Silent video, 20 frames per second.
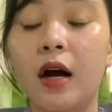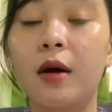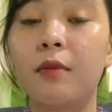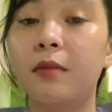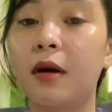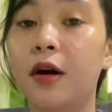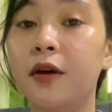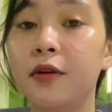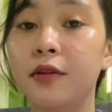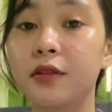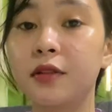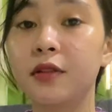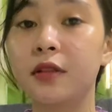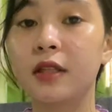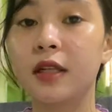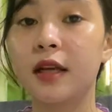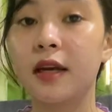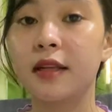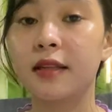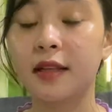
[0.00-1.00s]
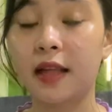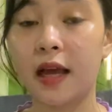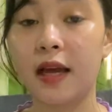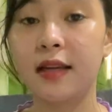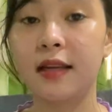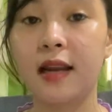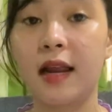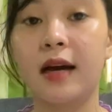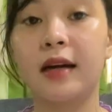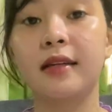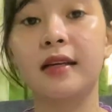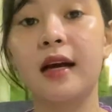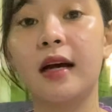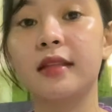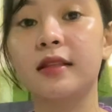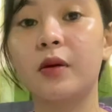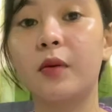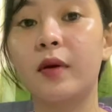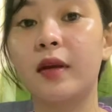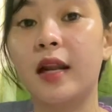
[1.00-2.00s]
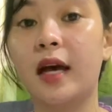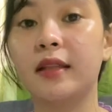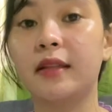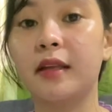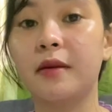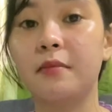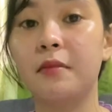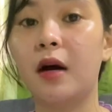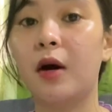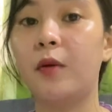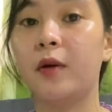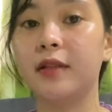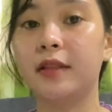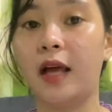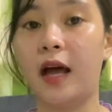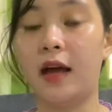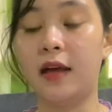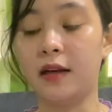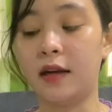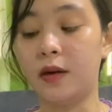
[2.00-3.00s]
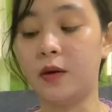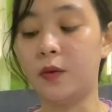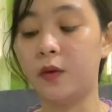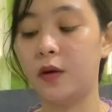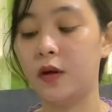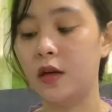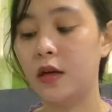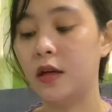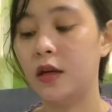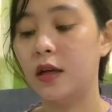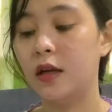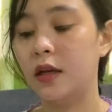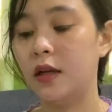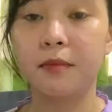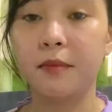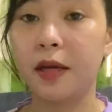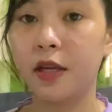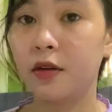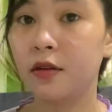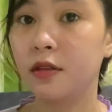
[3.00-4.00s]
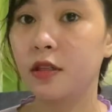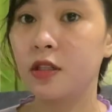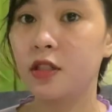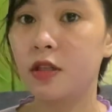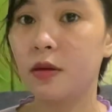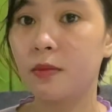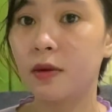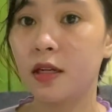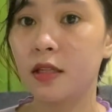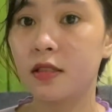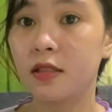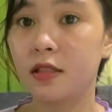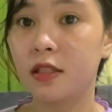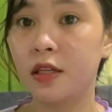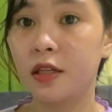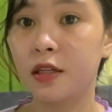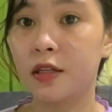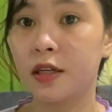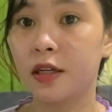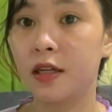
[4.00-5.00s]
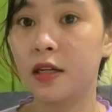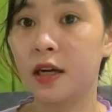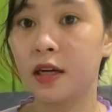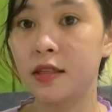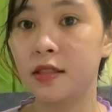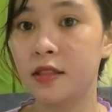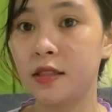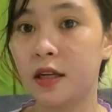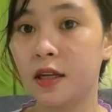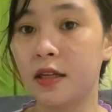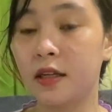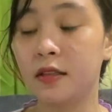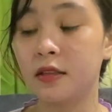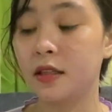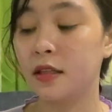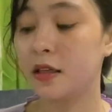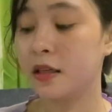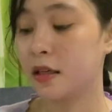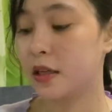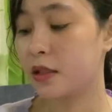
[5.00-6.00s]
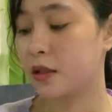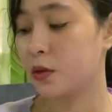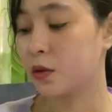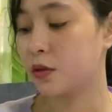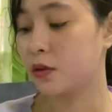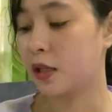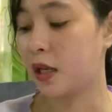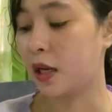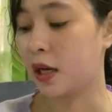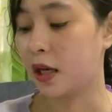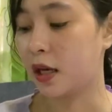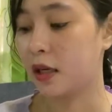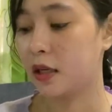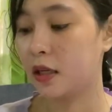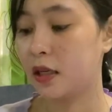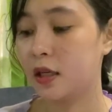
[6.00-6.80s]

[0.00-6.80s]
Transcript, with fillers: amount na kailangan ng katawan natin bawat araw. Meron din siya mga sticker guys. Ayan, dinikit ko na lang.